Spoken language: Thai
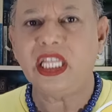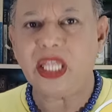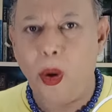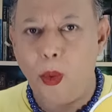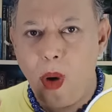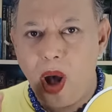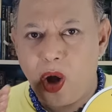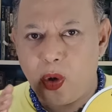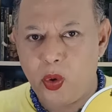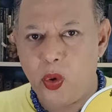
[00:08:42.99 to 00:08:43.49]
ตั
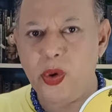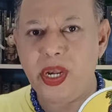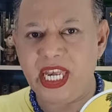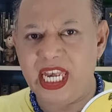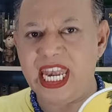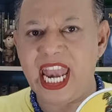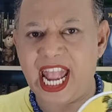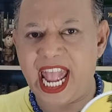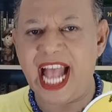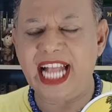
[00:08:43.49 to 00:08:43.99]
วคุณ
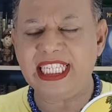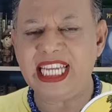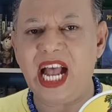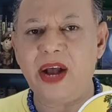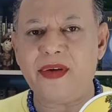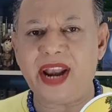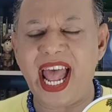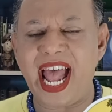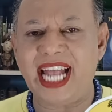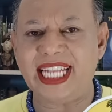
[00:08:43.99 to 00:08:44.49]
นะคะ ชา
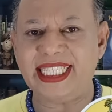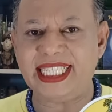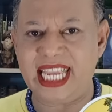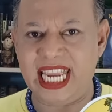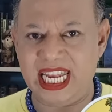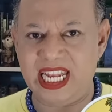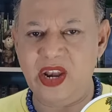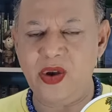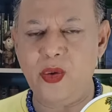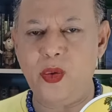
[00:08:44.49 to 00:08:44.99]
วราศี
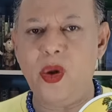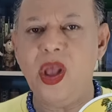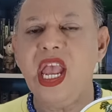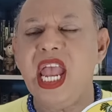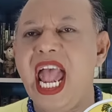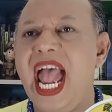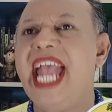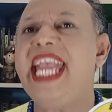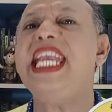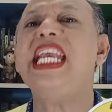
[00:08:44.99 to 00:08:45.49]
ธนู
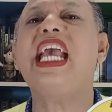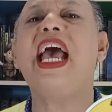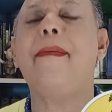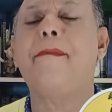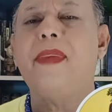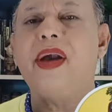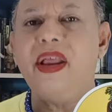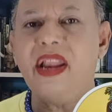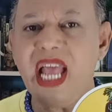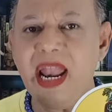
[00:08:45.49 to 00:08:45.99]
ให้ขับ
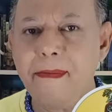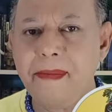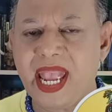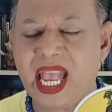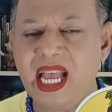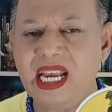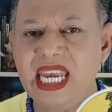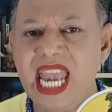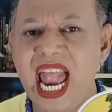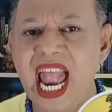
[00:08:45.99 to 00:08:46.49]
เคลื่อนไป
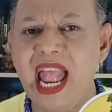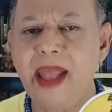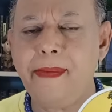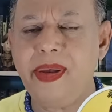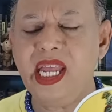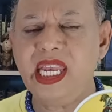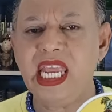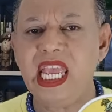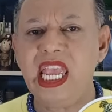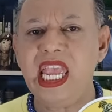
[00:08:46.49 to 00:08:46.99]
ข้างหน้า
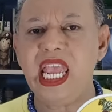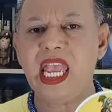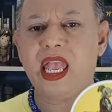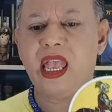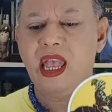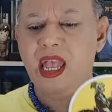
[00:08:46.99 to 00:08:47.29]
เพื่อที่